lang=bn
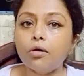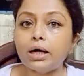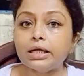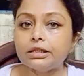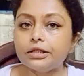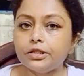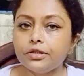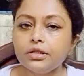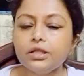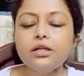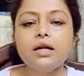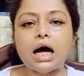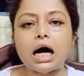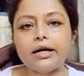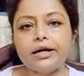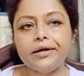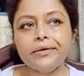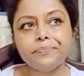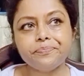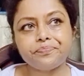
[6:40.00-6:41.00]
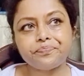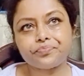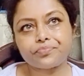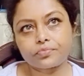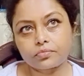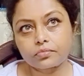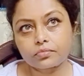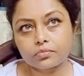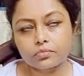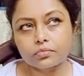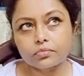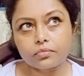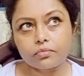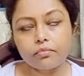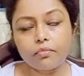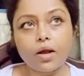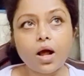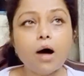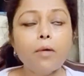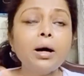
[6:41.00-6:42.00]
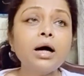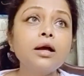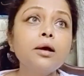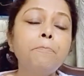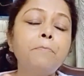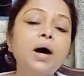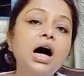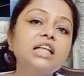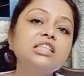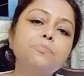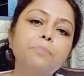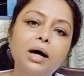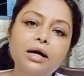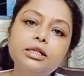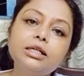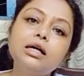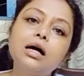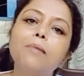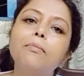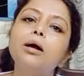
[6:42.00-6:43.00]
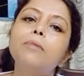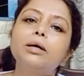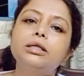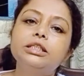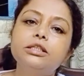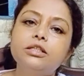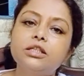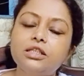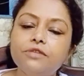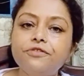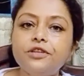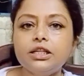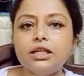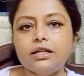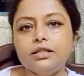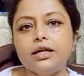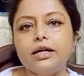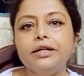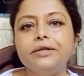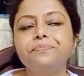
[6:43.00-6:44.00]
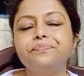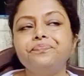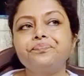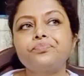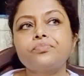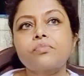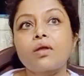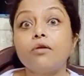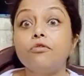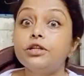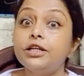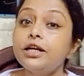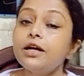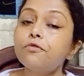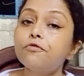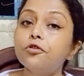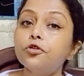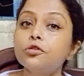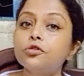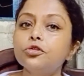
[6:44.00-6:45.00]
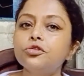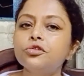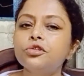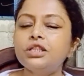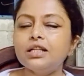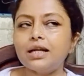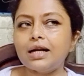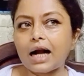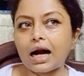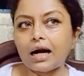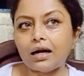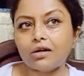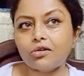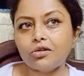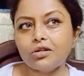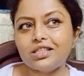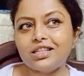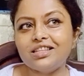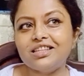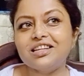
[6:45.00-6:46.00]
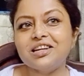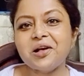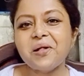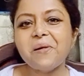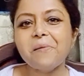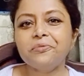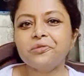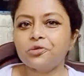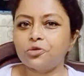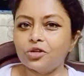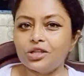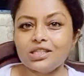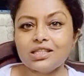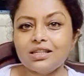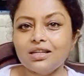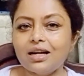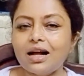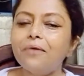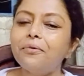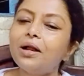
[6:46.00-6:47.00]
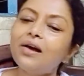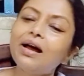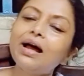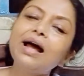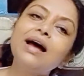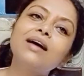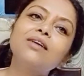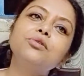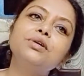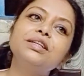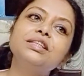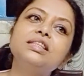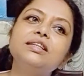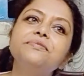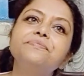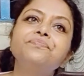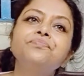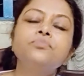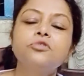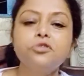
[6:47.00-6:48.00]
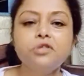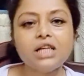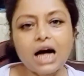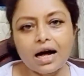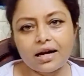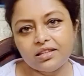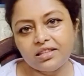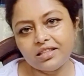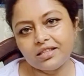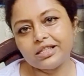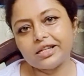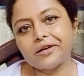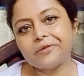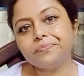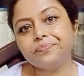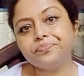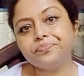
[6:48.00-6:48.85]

হওয়ার তিন দিন আগে আমাকে পাঁচ বাটি খাবার পাঠিয়েছে টিফিন ক্যারিয়ারে ঠিক ফোন করতো কি রে রান্না করেছিস করিস নি না আমি হ্যাঁ হ্যাঁ করেছি তুই আর নিয়ে যা